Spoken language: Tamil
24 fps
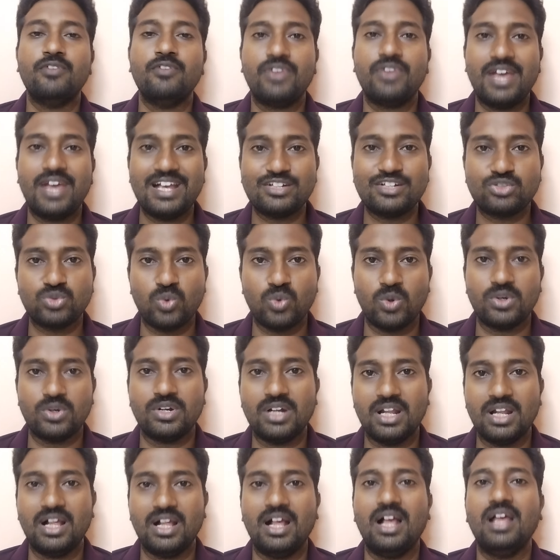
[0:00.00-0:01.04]
ஃபேஸ்
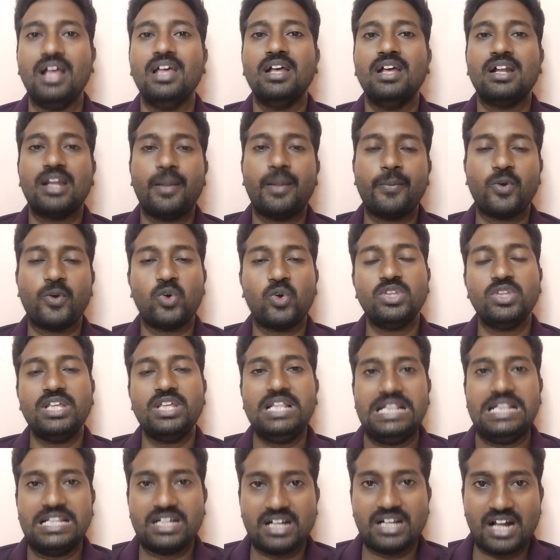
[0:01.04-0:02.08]
ஒன்னில் நமக்கு வந்து
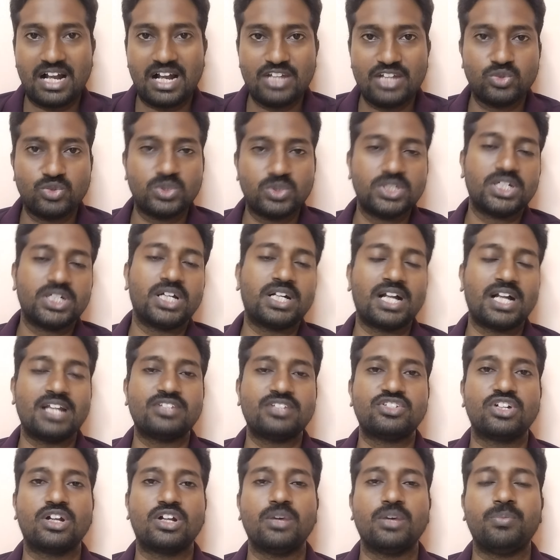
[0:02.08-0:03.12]
இந்த காலேஜ் உங்களுக்கு
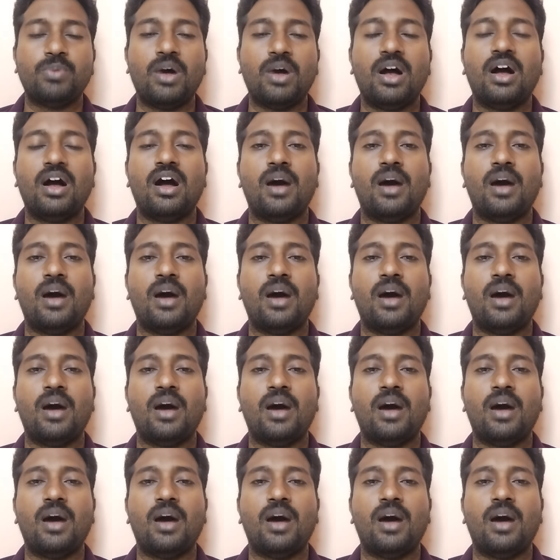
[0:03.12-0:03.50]
கிடச்சிருக்குப்பா